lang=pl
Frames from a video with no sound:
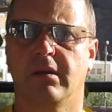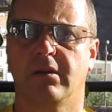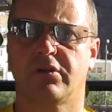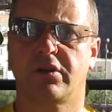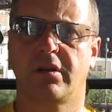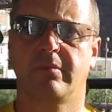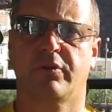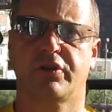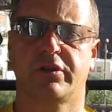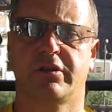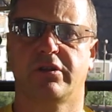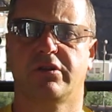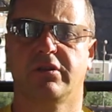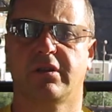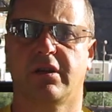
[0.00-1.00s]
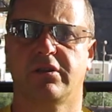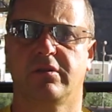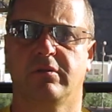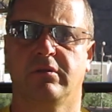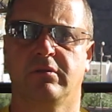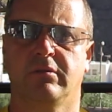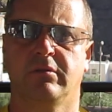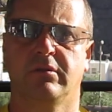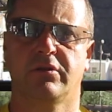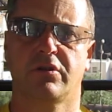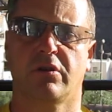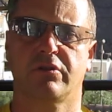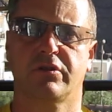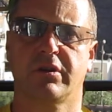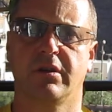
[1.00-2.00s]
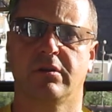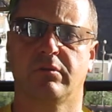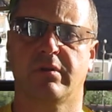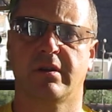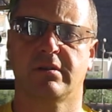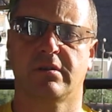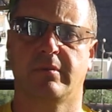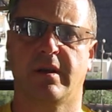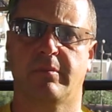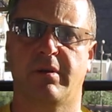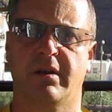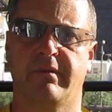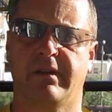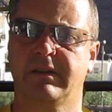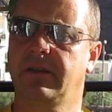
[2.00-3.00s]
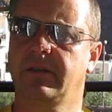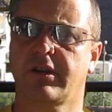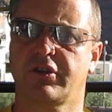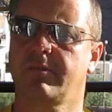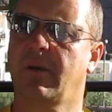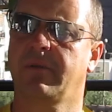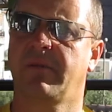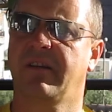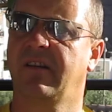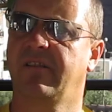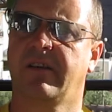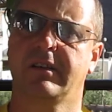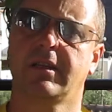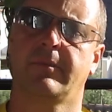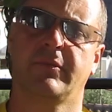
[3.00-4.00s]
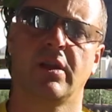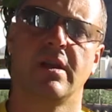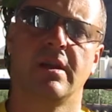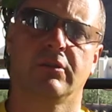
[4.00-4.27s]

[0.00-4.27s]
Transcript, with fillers: Jeżeli możecie czytać książki, które są jak Bhagavad Gita, Srimad Bhagavatam,